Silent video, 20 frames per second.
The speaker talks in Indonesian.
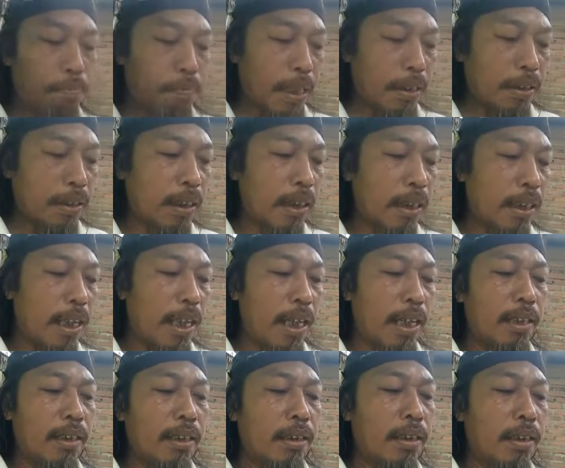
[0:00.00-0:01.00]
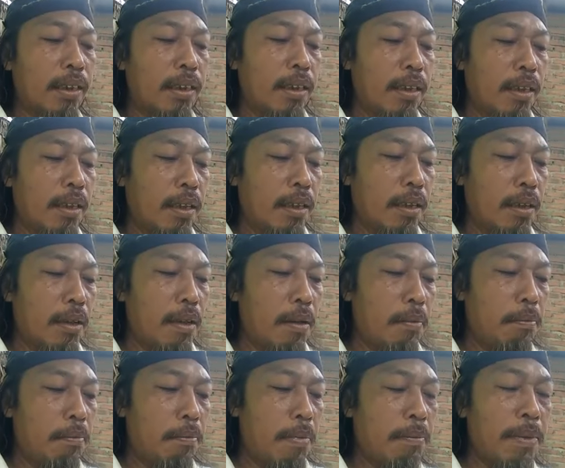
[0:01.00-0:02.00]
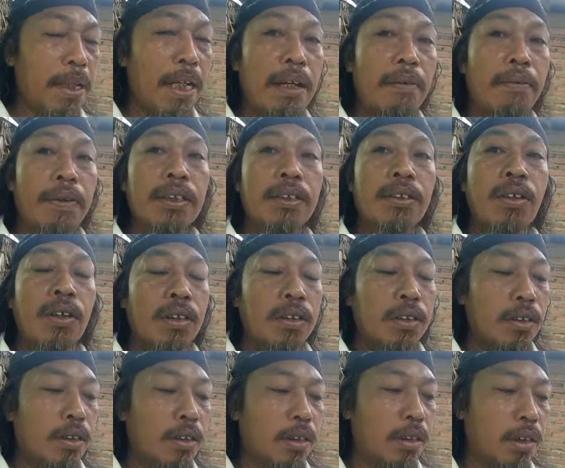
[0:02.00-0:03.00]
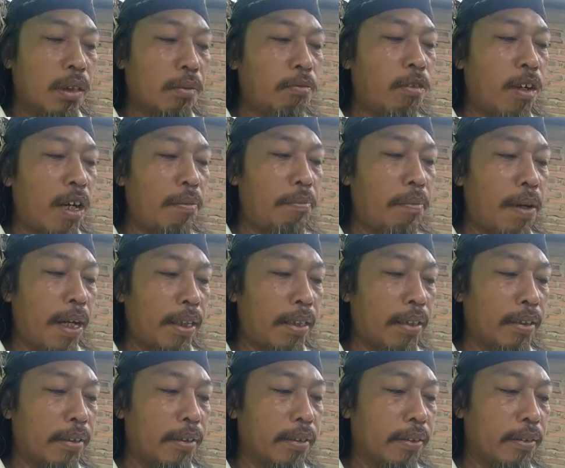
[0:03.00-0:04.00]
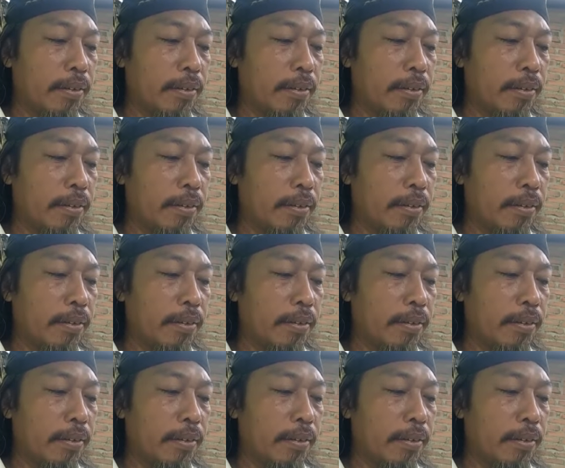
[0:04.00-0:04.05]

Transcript: panjenengan pemilik weton Jemuah Pahing.